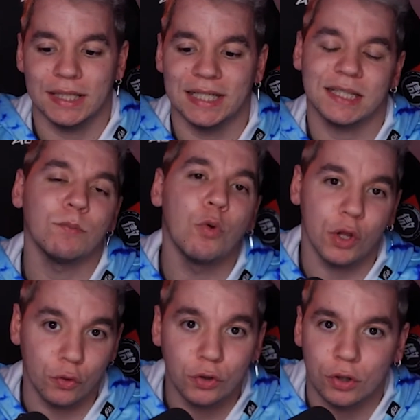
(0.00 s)
están
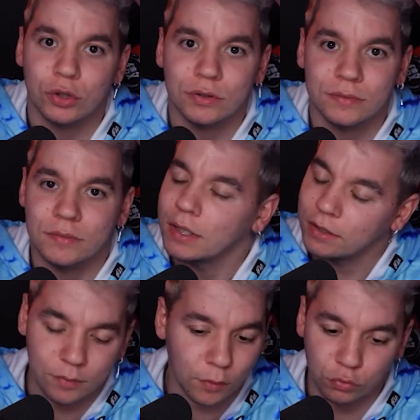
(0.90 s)
muy duros.
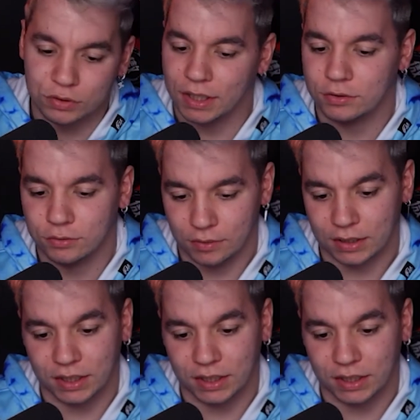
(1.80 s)
No me gusta eso. Así